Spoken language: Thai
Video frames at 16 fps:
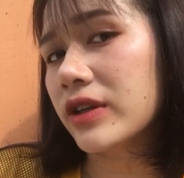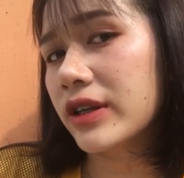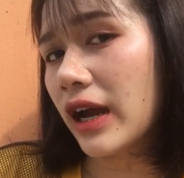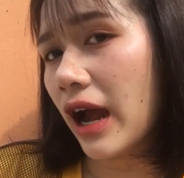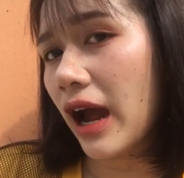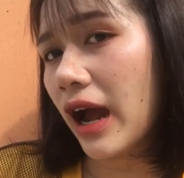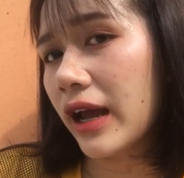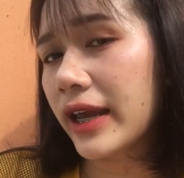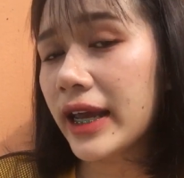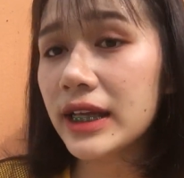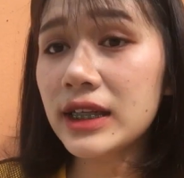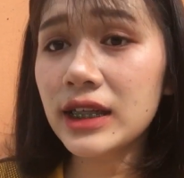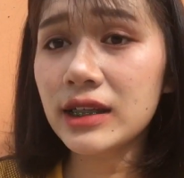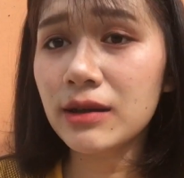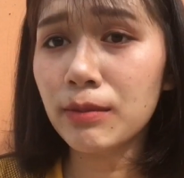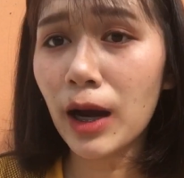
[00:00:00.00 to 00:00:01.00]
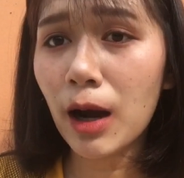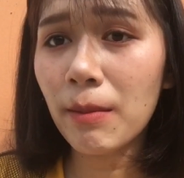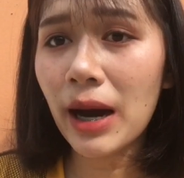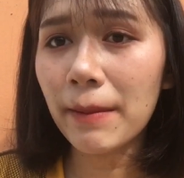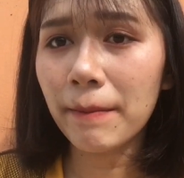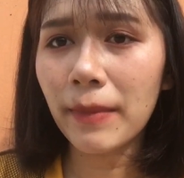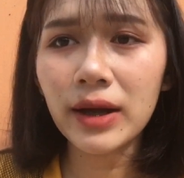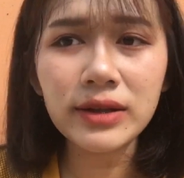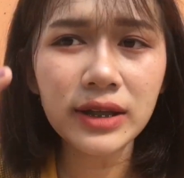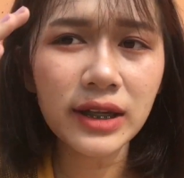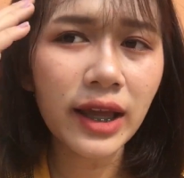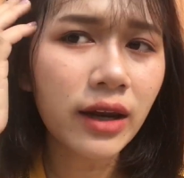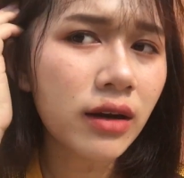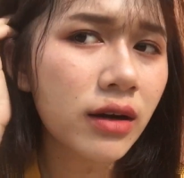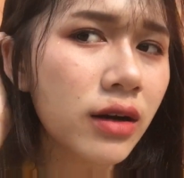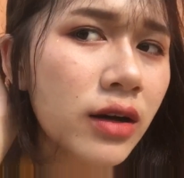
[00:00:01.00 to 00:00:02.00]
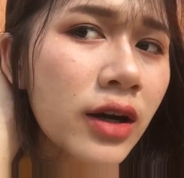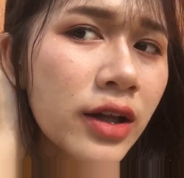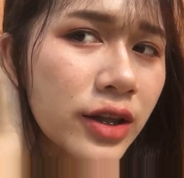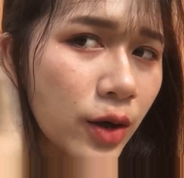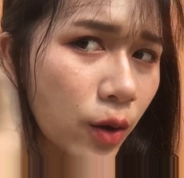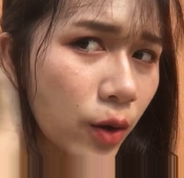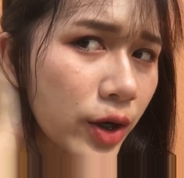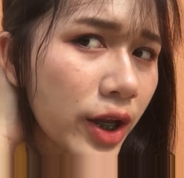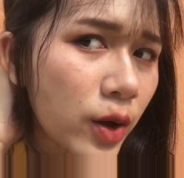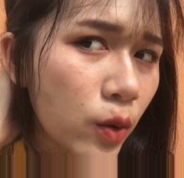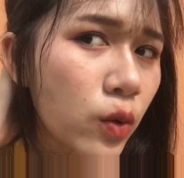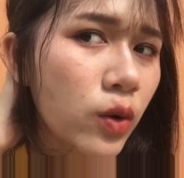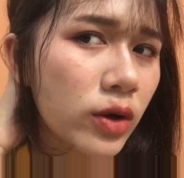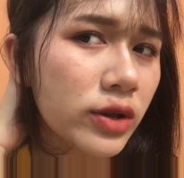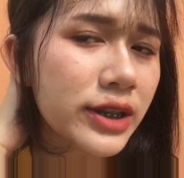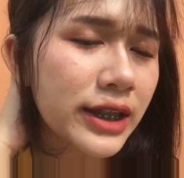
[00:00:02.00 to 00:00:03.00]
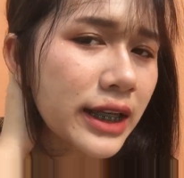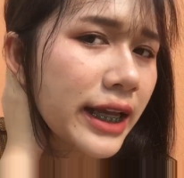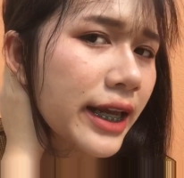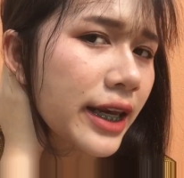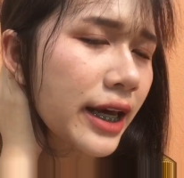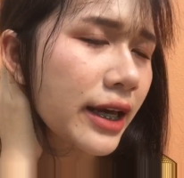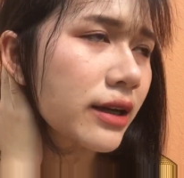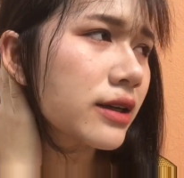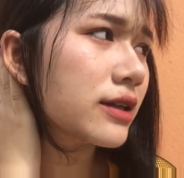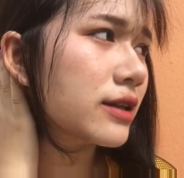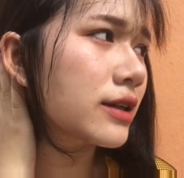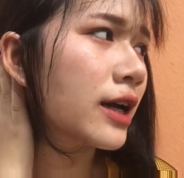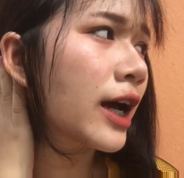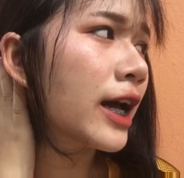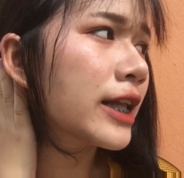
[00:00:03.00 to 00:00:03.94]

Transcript: ได้แค่สี่สิบเก้าบาทปาซีเรียสเออแต่ก่อนในกูก็ซีเรียสนะคือ